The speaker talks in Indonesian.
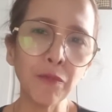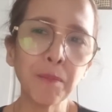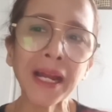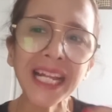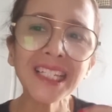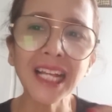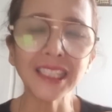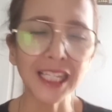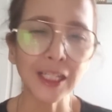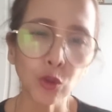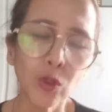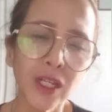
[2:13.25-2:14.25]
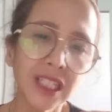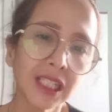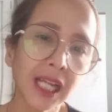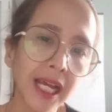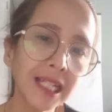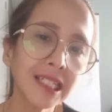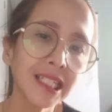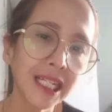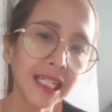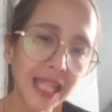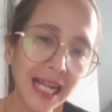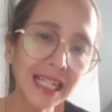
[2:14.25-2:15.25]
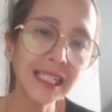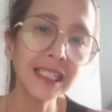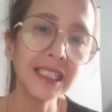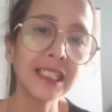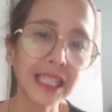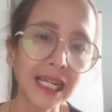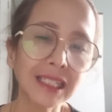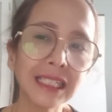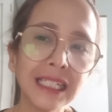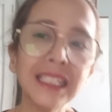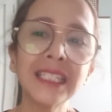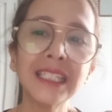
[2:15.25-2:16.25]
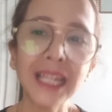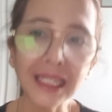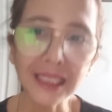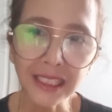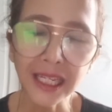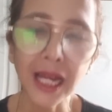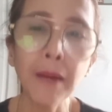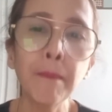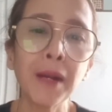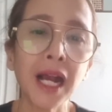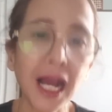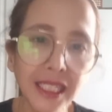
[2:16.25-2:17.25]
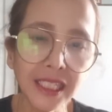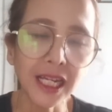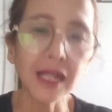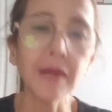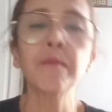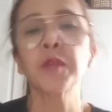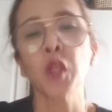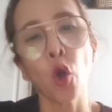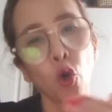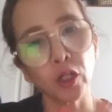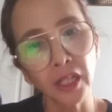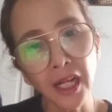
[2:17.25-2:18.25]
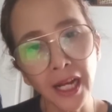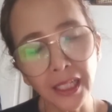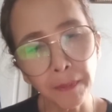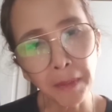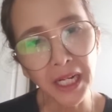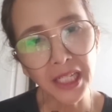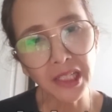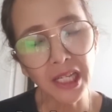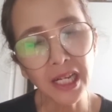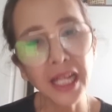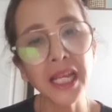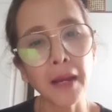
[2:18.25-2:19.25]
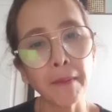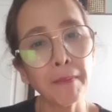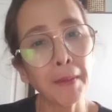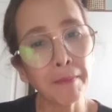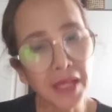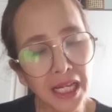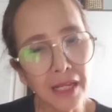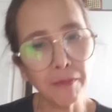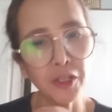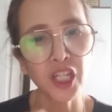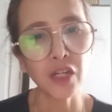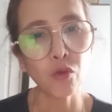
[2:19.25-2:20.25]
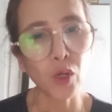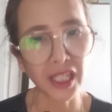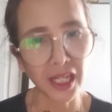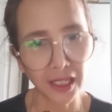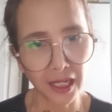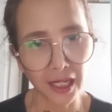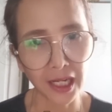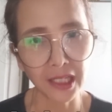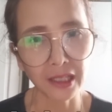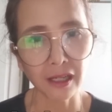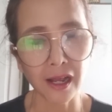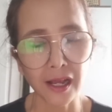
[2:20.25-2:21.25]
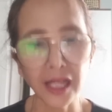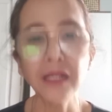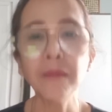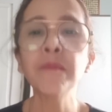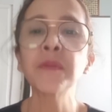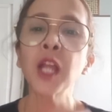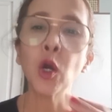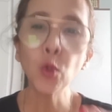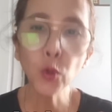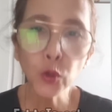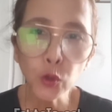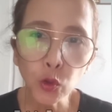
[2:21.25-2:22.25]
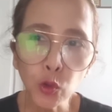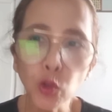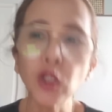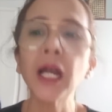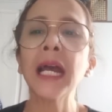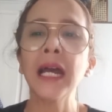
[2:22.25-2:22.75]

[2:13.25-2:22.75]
pada saat itu Israel sedang gencar-gencarnya mengajak orang Arab Palestina yang memilih menjadi warga negara Israel untuk